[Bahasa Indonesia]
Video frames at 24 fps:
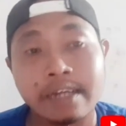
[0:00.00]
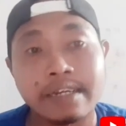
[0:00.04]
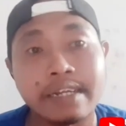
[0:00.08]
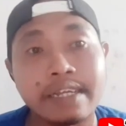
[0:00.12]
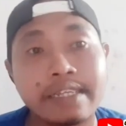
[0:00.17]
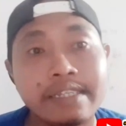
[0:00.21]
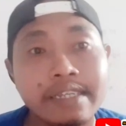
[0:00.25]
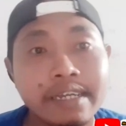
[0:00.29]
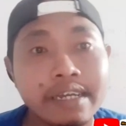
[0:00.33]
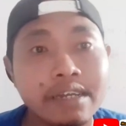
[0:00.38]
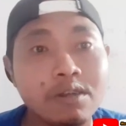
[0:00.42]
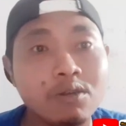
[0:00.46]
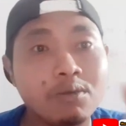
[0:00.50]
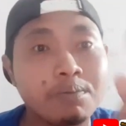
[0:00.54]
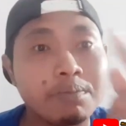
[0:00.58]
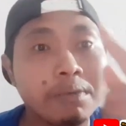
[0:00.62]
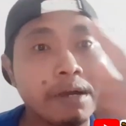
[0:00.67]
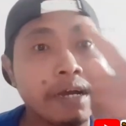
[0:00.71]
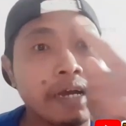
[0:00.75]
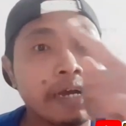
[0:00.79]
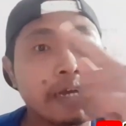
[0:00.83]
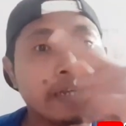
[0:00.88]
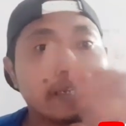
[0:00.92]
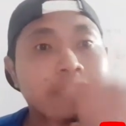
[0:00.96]
dan jangan
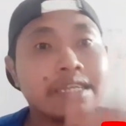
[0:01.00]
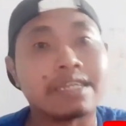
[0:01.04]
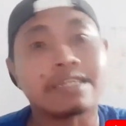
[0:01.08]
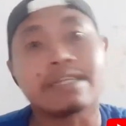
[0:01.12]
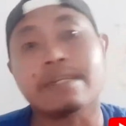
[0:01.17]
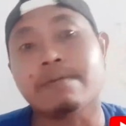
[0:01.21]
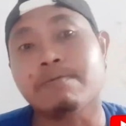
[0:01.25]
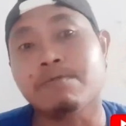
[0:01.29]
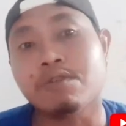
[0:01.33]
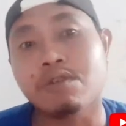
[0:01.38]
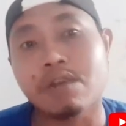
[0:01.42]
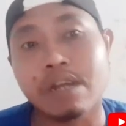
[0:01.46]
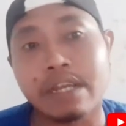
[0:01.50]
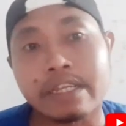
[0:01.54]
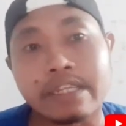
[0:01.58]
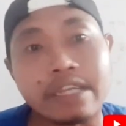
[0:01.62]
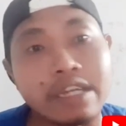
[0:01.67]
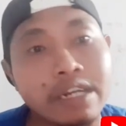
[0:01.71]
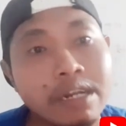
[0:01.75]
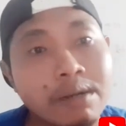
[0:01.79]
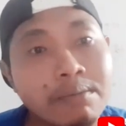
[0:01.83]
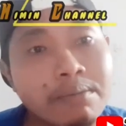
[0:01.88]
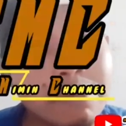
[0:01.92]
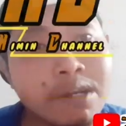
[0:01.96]
lupa subscribe juga channel